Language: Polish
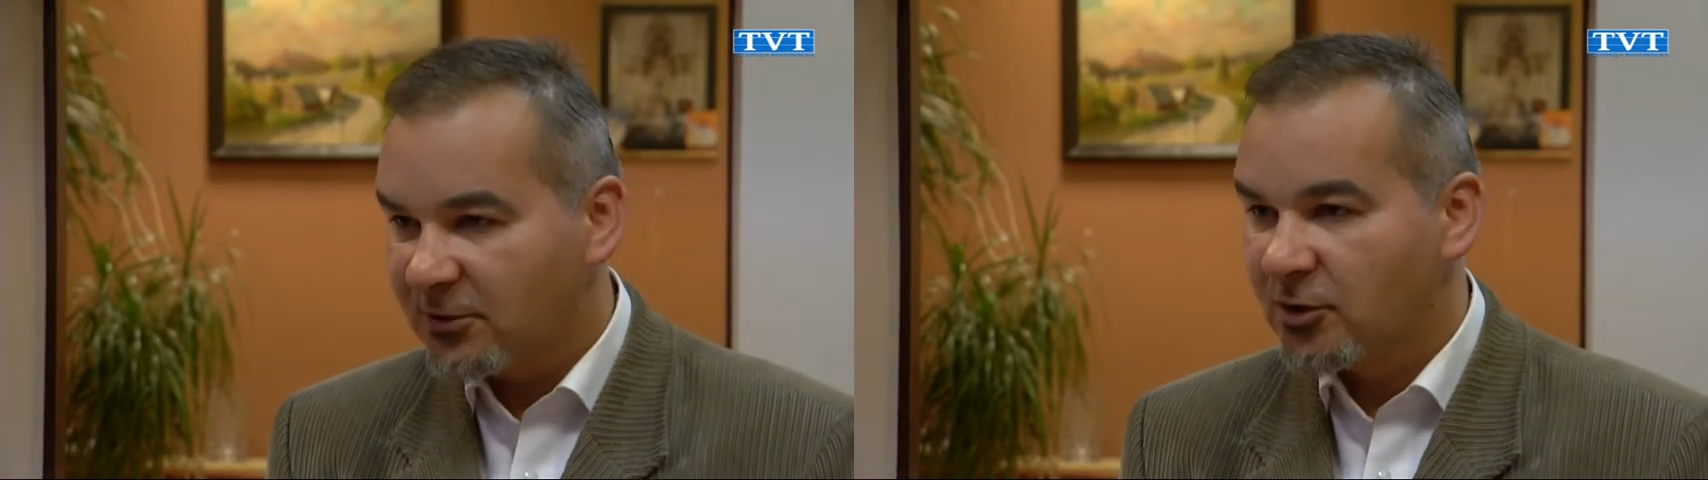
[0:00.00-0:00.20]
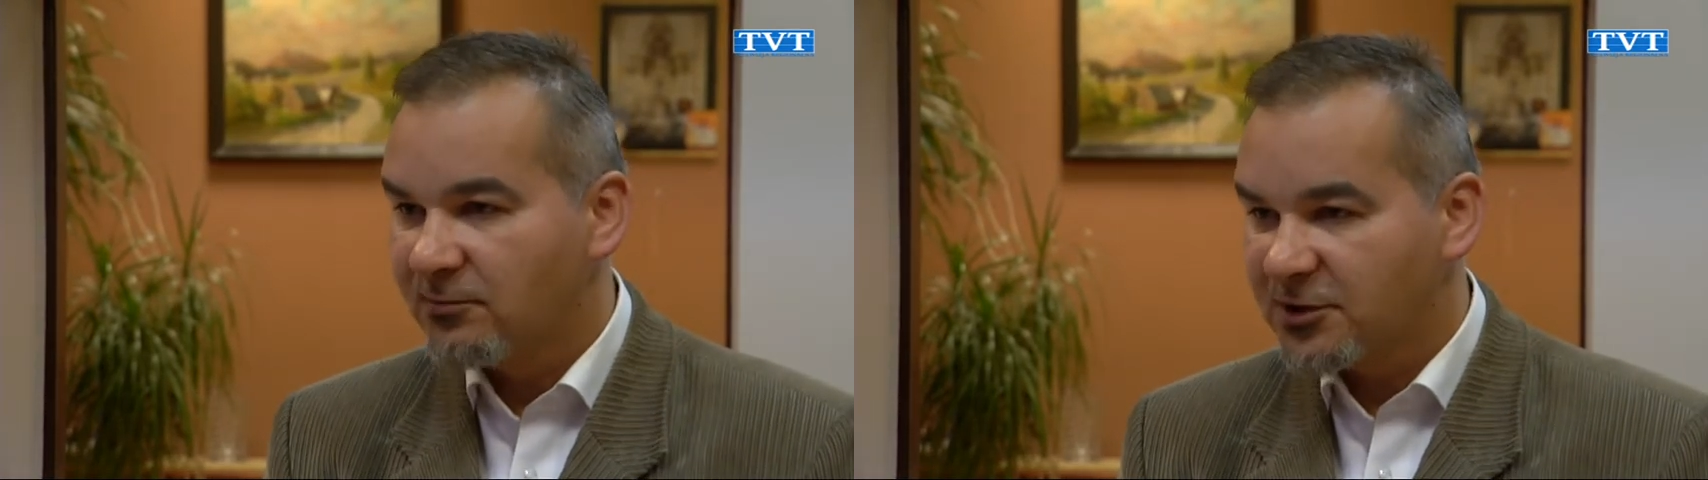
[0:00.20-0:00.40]

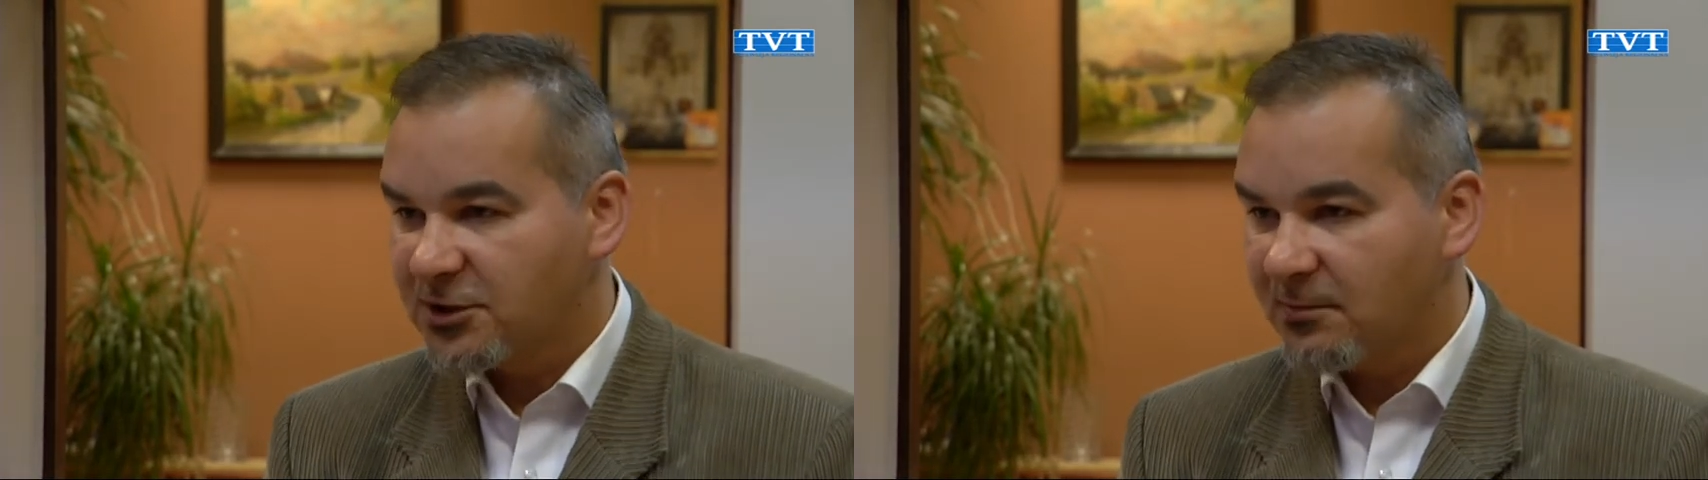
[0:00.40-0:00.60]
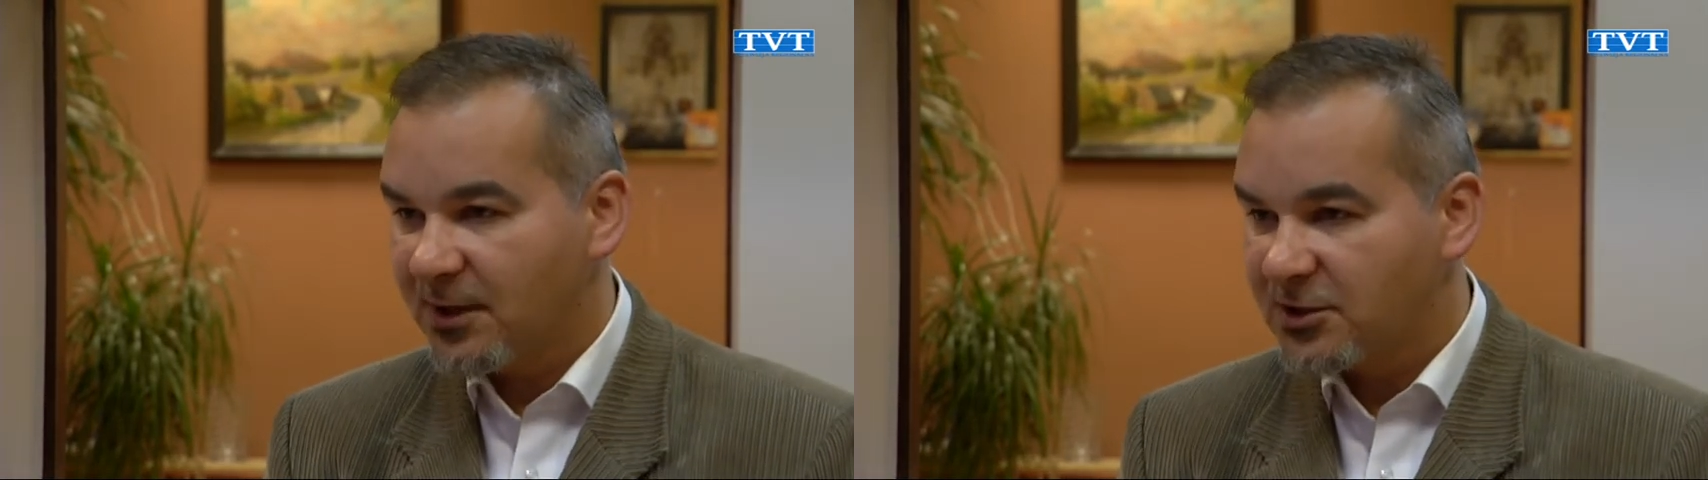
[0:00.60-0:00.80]
którą też
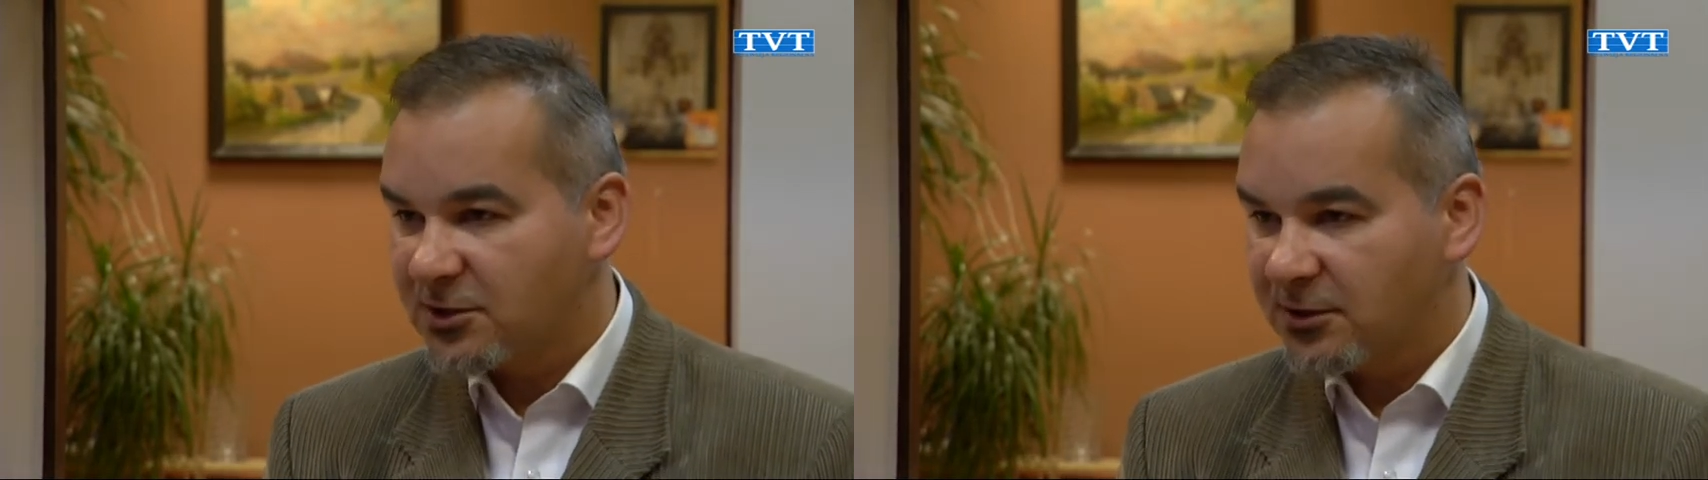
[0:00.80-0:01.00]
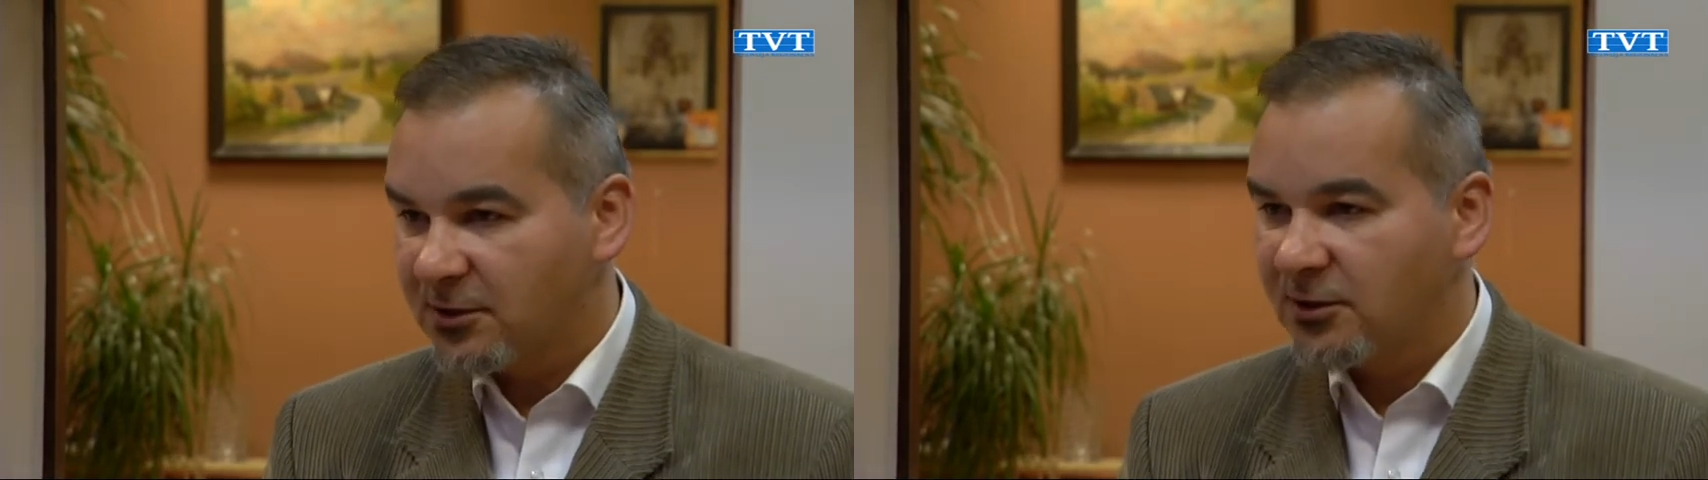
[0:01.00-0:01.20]
trzeba
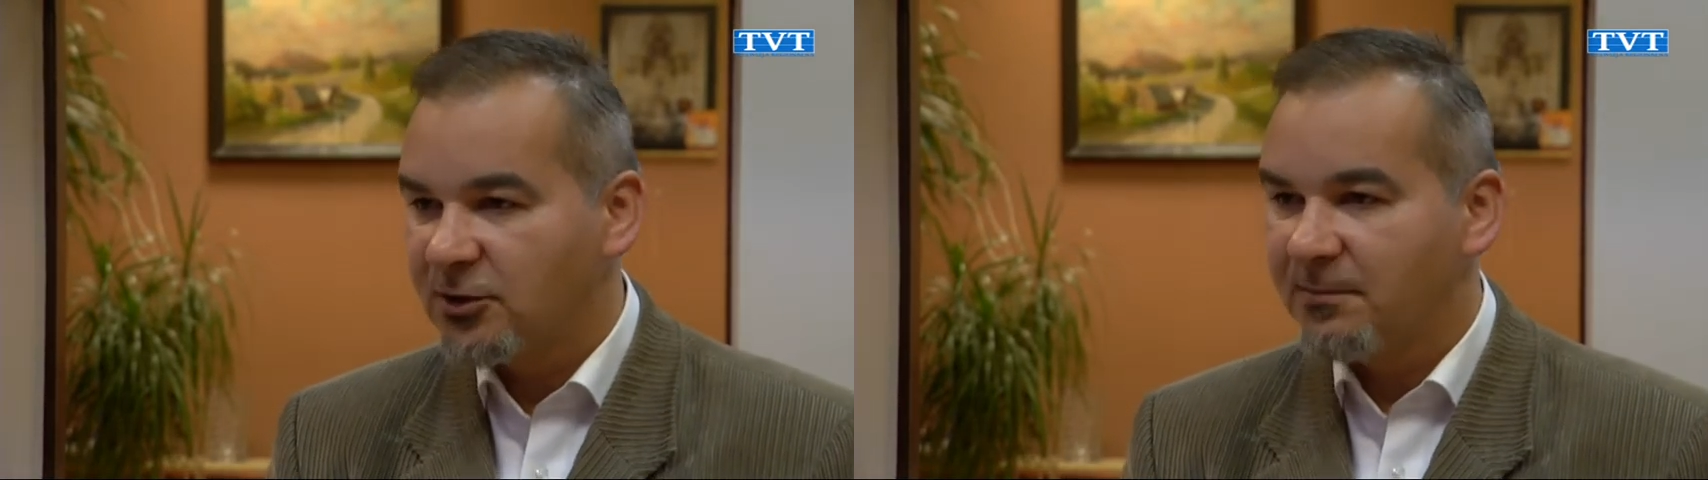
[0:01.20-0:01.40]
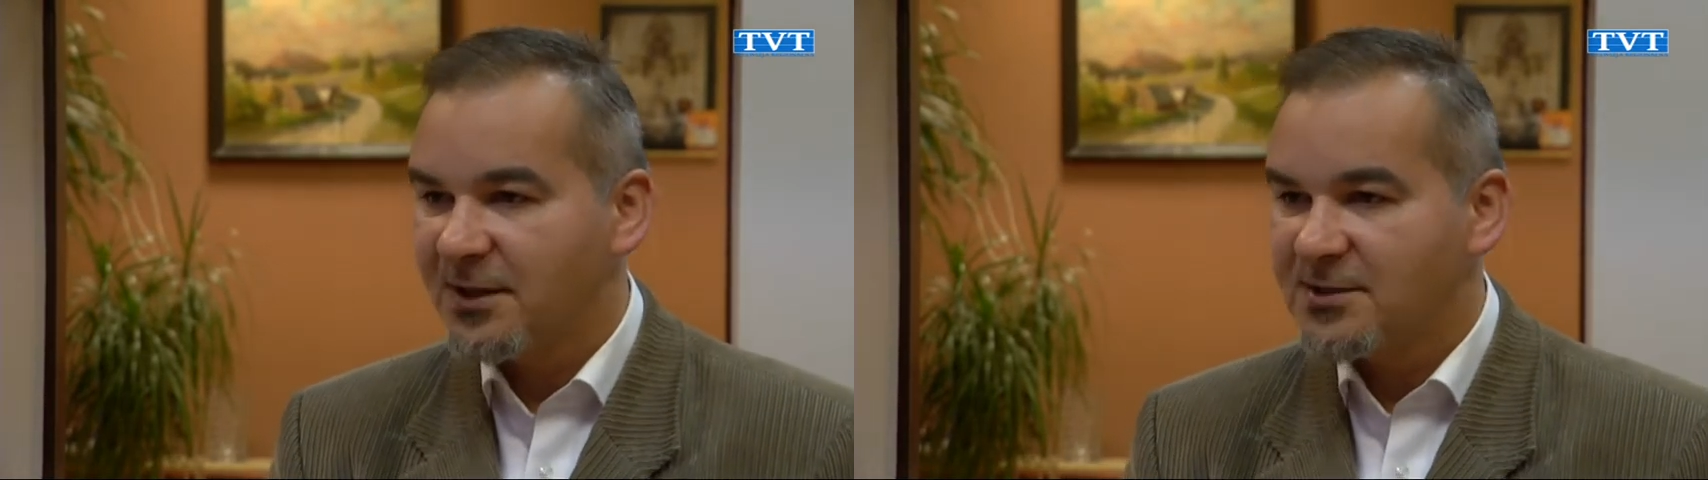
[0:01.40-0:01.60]
jeszcze
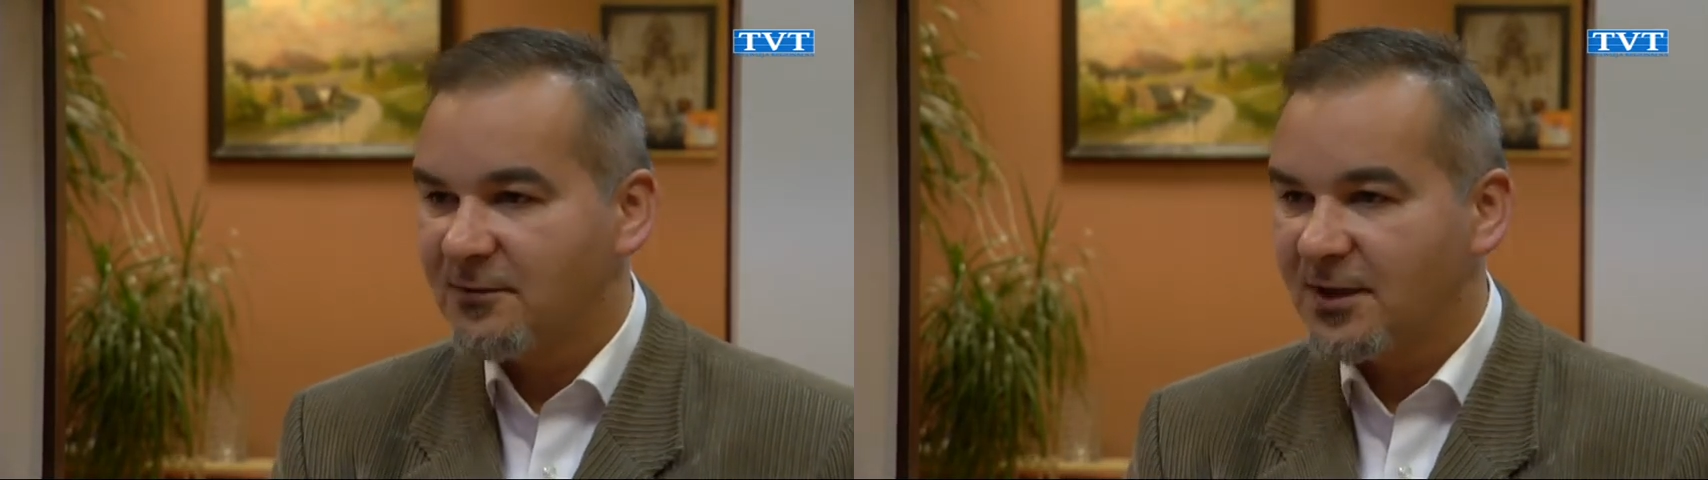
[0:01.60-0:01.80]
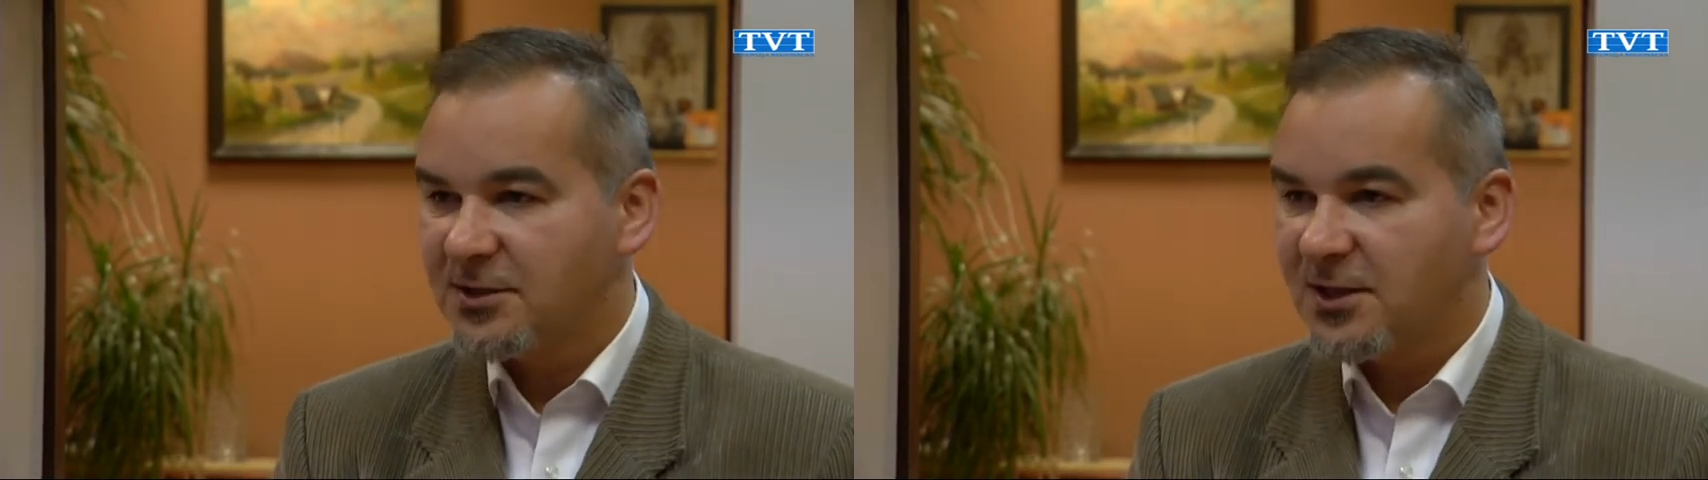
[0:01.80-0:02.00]

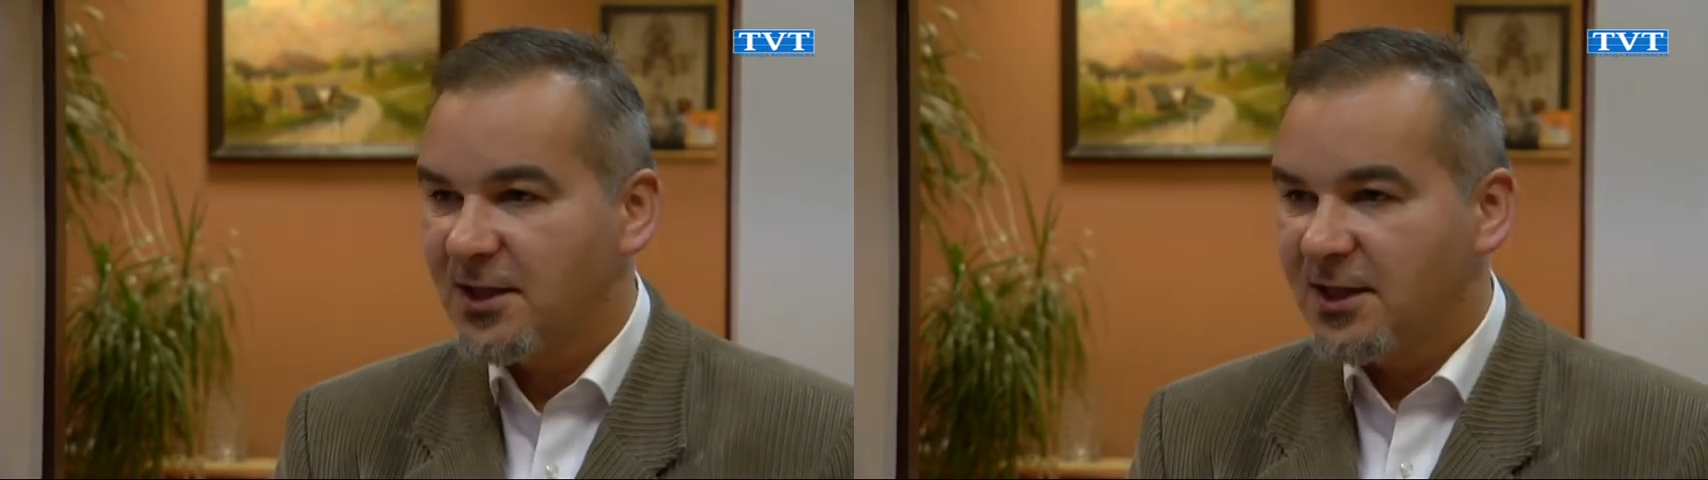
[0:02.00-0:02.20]
dopracować